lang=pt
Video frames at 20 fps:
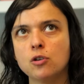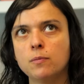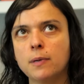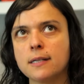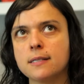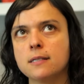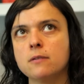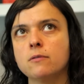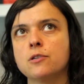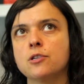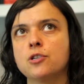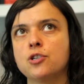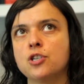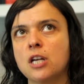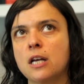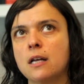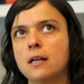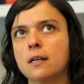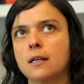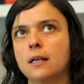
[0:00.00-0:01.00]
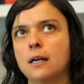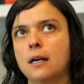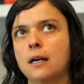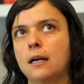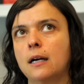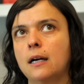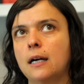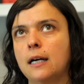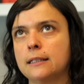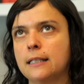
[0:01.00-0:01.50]
Acho que no Brasil a gente tinha
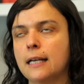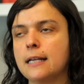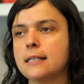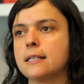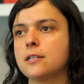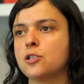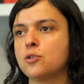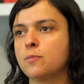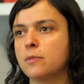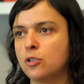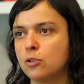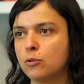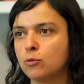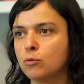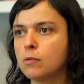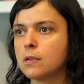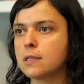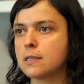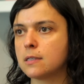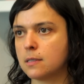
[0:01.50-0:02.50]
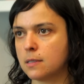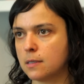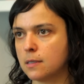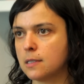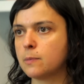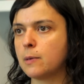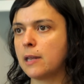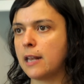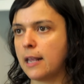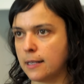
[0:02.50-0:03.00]
até recentemente duas
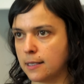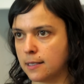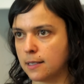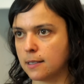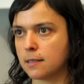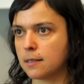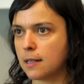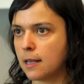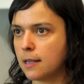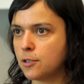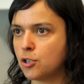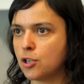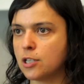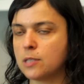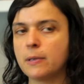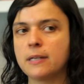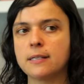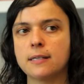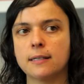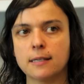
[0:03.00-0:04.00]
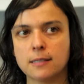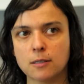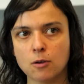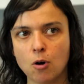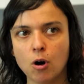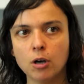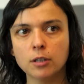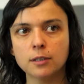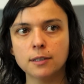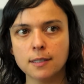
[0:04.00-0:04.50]
experiências, né? Uhum. Tinha a experiência das
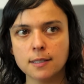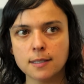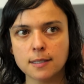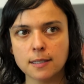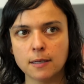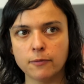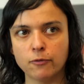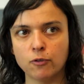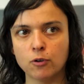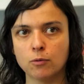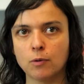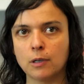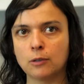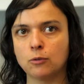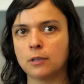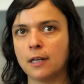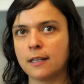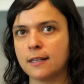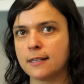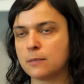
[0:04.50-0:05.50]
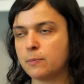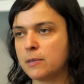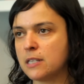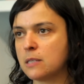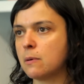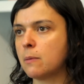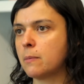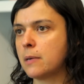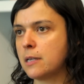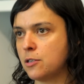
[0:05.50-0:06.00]
cotas, que foram adotadas
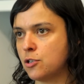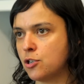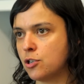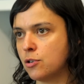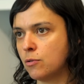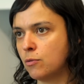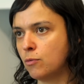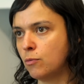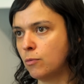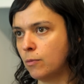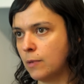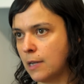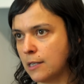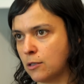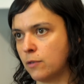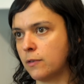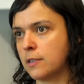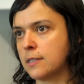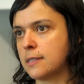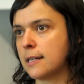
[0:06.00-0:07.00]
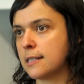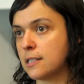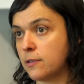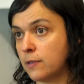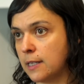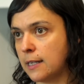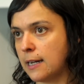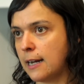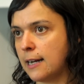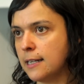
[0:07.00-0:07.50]
principalmente nas universidades
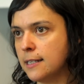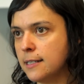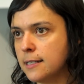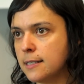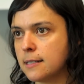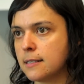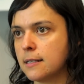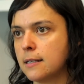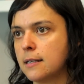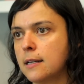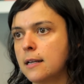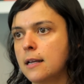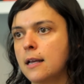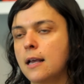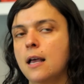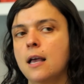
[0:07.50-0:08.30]
federais,